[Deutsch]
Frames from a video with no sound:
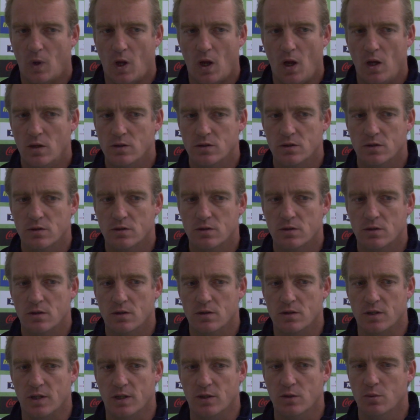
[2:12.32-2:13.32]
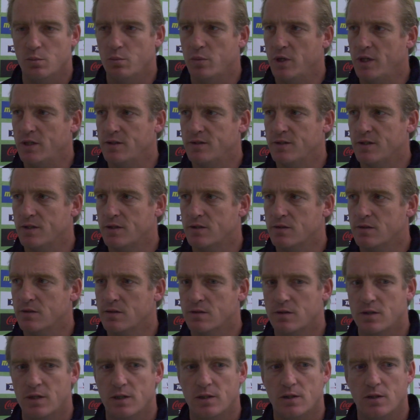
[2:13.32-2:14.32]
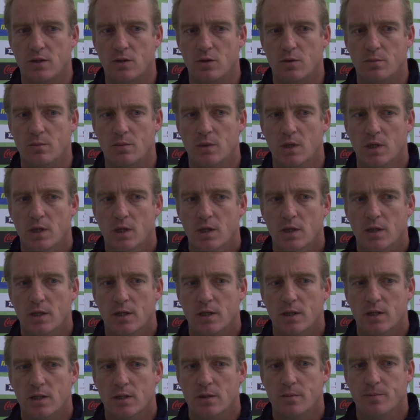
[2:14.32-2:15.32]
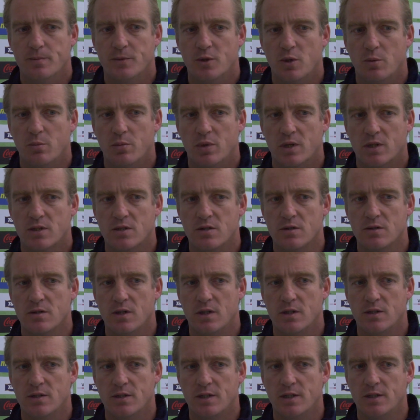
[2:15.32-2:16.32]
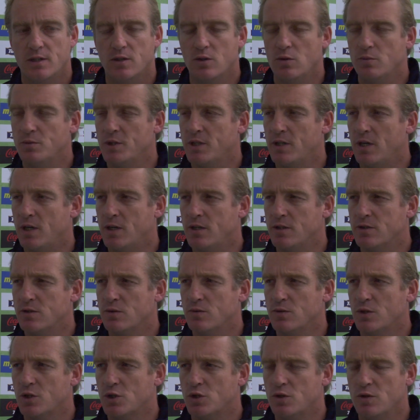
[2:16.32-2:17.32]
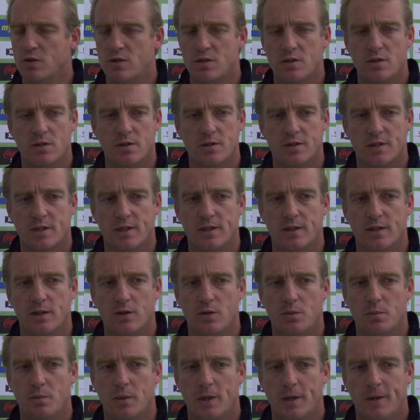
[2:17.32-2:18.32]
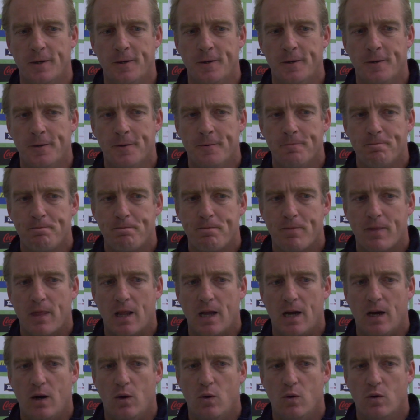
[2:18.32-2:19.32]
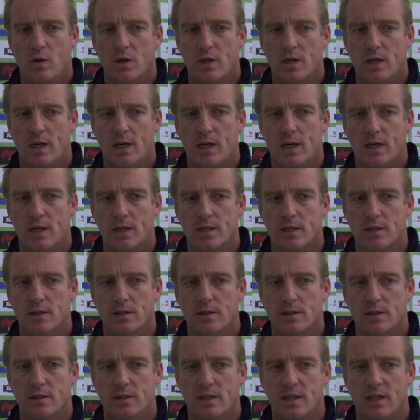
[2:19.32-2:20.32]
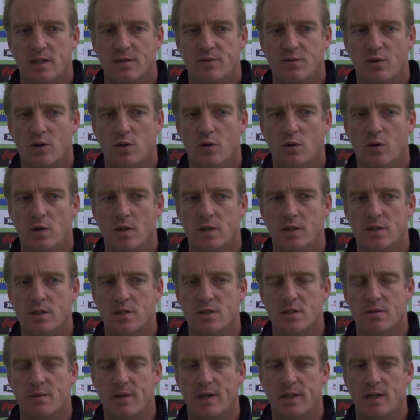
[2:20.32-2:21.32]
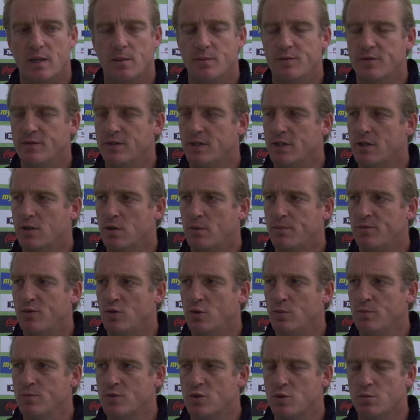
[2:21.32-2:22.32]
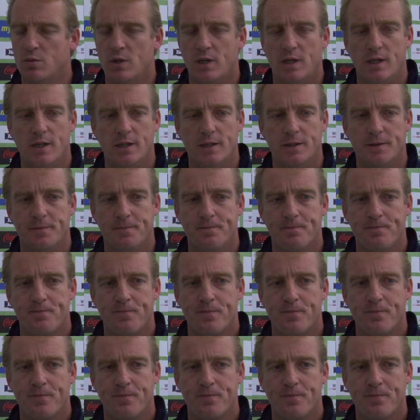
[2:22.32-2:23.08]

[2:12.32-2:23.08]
Ja, es, ist, es geht um Basics. Es geht darum, ähm, kompakt zu sein. Es geht darum, den anderen zu unterstützen. Es geht darum, auch nach, nach verlorenen Zweikämpfen den Kopf oben zu behalten